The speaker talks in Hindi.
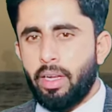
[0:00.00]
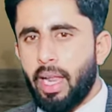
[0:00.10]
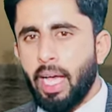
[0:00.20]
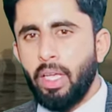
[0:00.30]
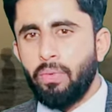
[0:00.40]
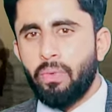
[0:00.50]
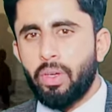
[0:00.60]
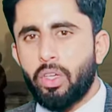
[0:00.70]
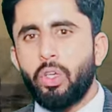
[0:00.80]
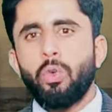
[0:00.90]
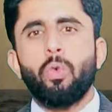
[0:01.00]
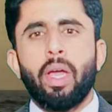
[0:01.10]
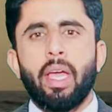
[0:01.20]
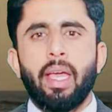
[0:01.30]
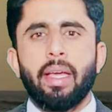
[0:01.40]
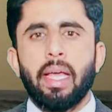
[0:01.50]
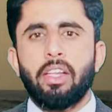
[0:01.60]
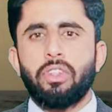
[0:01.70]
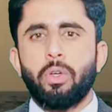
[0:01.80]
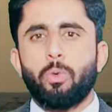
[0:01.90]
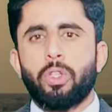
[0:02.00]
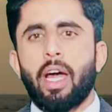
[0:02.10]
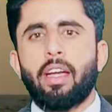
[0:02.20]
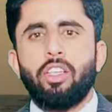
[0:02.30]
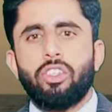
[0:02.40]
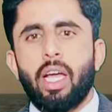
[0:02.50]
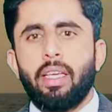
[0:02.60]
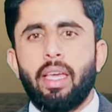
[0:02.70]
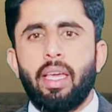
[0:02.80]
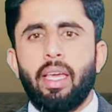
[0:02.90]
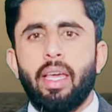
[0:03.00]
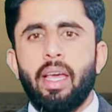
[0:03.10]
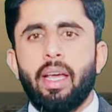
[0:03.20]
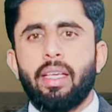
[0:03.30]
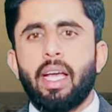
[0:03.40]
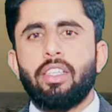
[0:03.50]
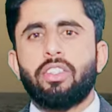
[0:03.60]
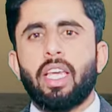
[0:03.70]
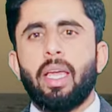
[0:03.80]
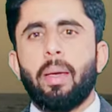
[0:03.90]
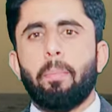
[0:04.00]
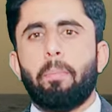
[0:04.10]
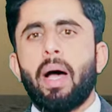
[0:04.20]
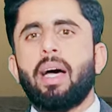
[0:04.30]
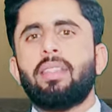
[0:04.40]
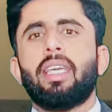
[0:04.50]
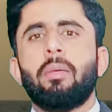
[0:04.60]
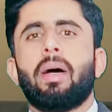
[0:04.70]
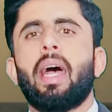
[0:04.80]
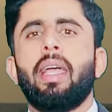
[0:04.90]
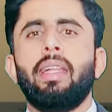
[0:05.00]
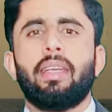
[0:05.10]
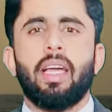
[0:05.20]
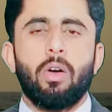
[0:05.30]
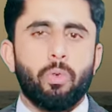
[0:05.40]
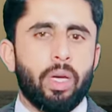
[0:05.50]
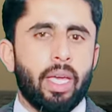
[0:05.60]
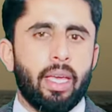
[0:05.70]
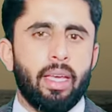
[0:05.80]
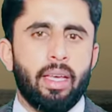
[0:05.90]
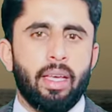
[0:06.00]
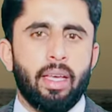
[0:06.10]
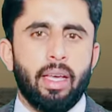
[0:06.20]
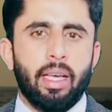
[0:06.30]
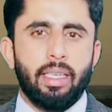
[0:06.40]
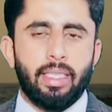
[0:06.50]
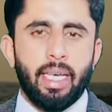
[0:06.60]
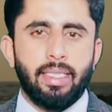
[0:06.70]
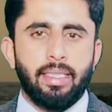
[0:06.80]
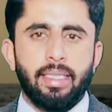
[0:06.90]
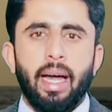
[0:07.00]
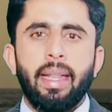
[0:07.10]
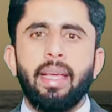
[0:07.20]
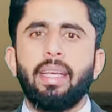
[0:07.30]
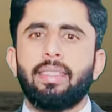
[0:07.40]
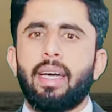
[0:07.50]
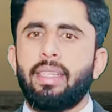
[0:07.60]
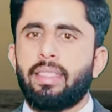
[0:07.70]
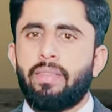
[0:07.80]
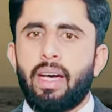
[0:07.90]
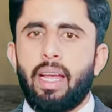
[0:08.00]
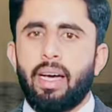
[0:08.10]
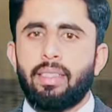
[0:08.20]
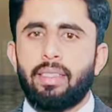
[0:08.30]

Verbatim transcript: लाइफ क्यों है कैसे गुजारनी चाहिए या इसके बाद के मराहल क्या होंगे ये सारे के सारे सवाल